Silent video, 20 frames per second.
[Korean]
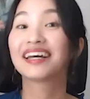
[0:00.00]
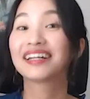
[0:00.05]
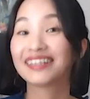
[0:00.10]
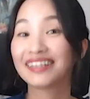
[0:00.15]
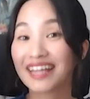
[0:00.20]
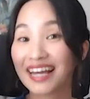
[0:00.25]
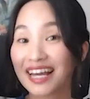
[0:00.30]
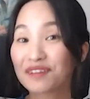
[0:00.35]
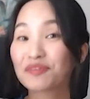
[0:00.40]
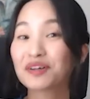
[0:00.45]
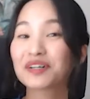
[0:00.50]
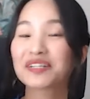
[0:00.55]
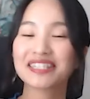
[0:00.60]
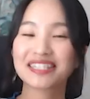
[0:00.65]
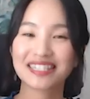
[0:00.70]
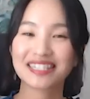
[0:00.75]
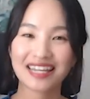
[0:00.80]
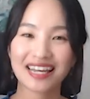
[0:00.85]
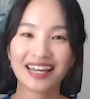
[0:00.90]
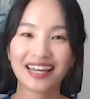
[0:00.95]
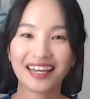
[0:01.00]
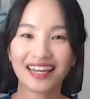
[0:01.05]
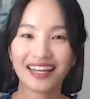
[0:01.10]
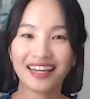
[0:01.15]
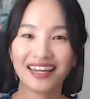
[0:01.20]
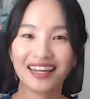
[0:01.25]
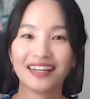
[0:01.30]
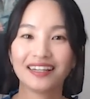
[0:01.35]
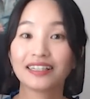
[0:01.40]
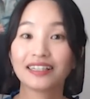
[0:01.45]
네
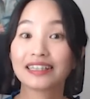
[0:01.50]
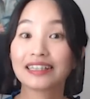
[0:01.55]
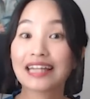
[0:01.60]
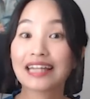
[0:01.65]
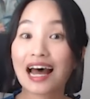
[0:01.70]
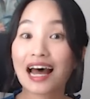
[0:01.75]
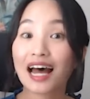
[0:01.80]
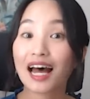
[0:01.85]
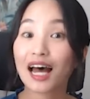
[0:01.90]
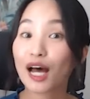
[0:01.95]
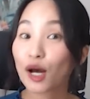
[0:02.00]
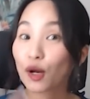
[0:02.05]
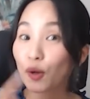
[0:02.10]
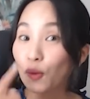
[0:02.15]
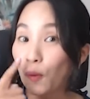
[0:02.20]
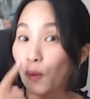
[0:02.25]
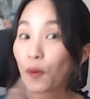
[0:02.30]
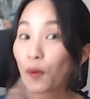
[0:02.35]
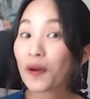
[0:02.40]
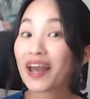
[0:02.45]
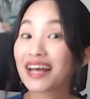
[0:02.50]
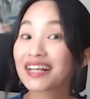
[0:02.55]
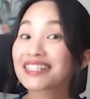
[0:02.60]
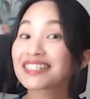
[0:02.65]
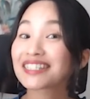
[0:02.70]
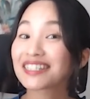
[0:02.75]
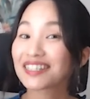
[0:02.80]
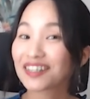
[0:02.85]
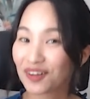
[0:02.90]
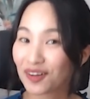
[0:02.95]
번째, 나 코
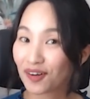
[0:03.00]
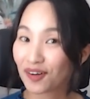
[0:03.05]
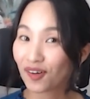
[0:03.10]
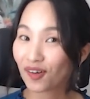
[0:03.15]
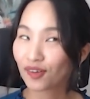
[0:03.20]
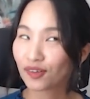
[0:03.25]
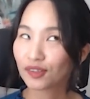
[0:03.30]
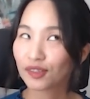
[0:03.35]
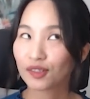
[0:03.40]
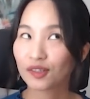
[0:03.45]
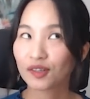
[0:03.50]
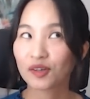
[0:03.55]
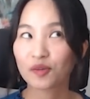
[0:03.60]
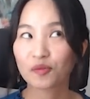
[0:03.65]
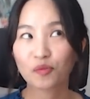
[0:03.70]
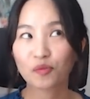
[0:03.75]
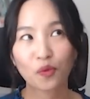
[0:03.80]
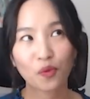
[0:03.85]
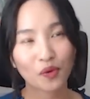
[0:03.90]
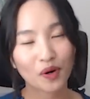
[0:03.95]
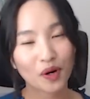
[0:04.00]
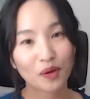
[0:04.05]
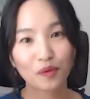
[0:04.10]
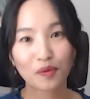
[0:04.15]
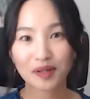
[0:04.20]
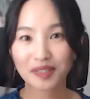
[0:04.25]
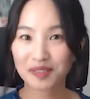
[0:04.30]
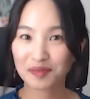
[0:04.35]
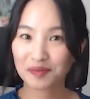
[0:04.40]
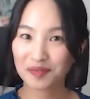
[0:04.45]
했어.
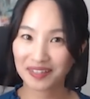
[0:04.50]
뭐라고 하시면